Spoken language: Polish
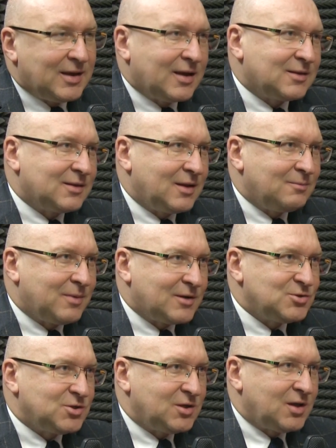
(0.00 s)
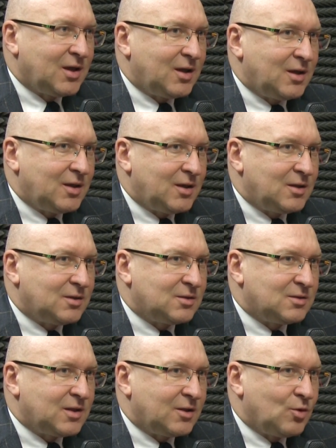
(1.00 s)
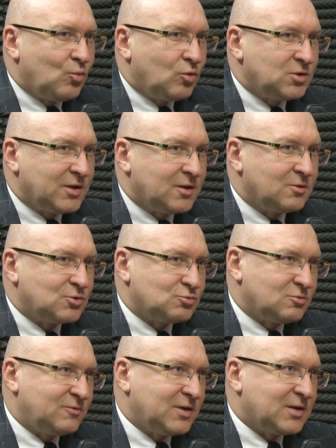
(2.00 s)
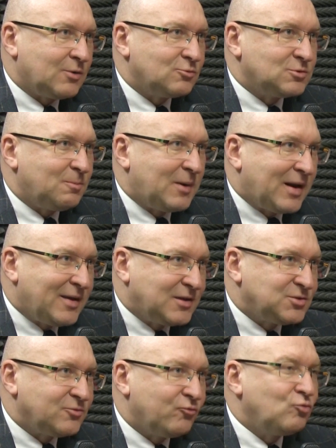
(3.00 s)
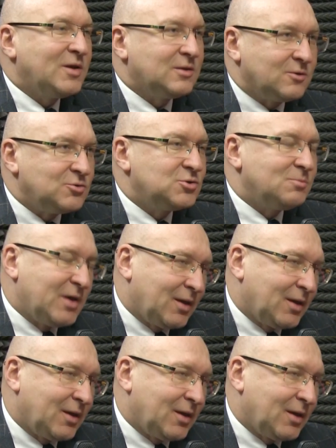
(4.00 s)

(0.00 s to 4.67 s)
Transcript: jak najbardziej e, tego młodego człowieka uzbrajać w umiejętności